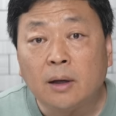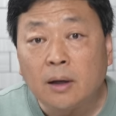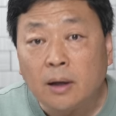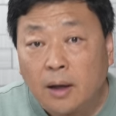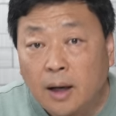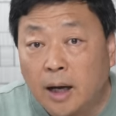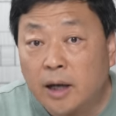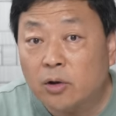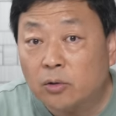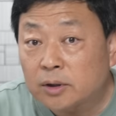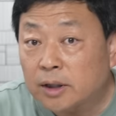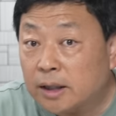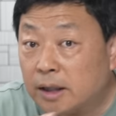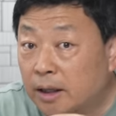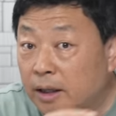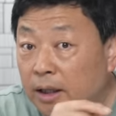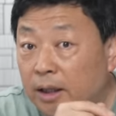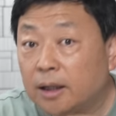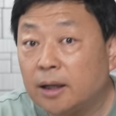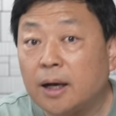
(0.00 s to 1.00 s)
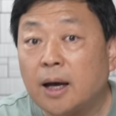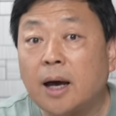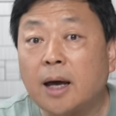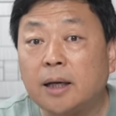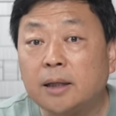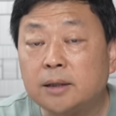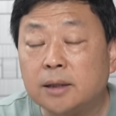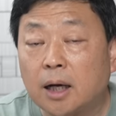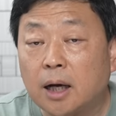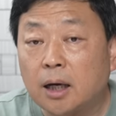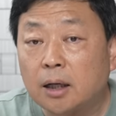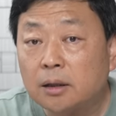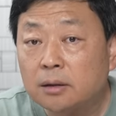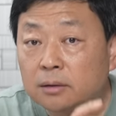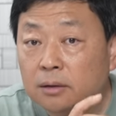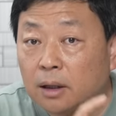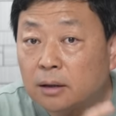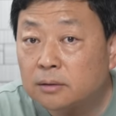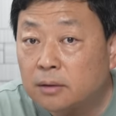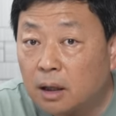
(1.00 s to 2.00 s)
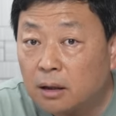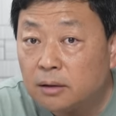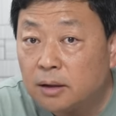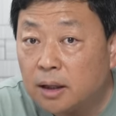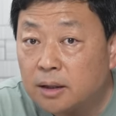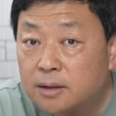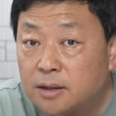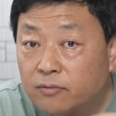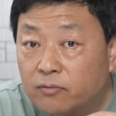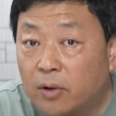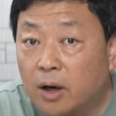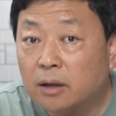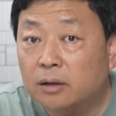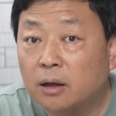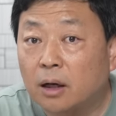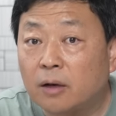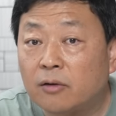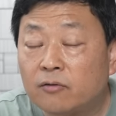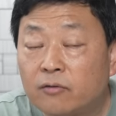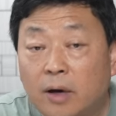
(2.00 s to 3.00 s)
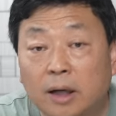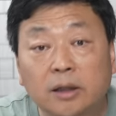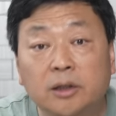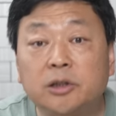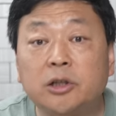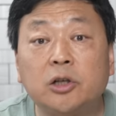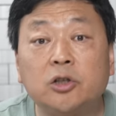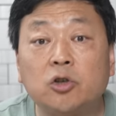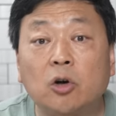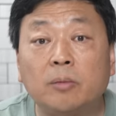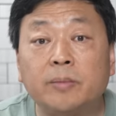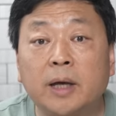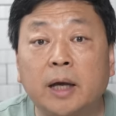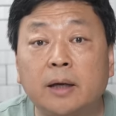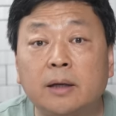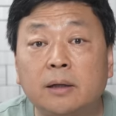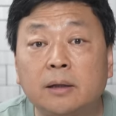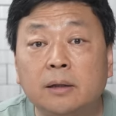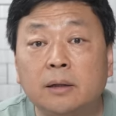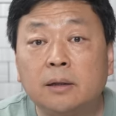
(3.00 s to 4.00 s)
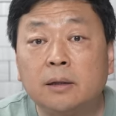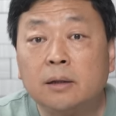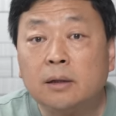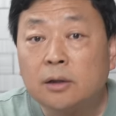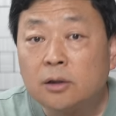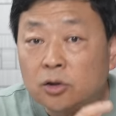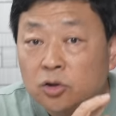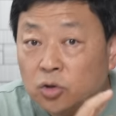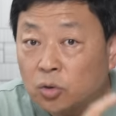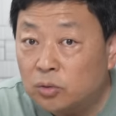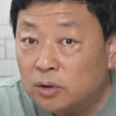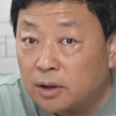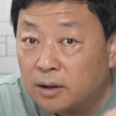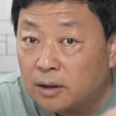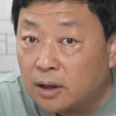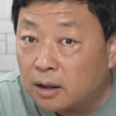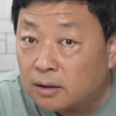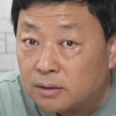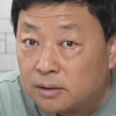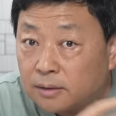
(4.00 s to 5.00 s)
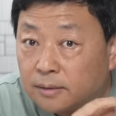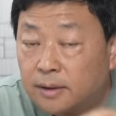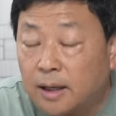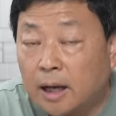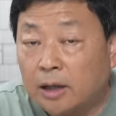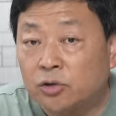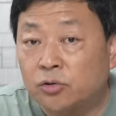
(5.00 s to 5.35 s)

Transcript: 还有大家可以看一下。他当年在网上发的这些照片，从他刚进大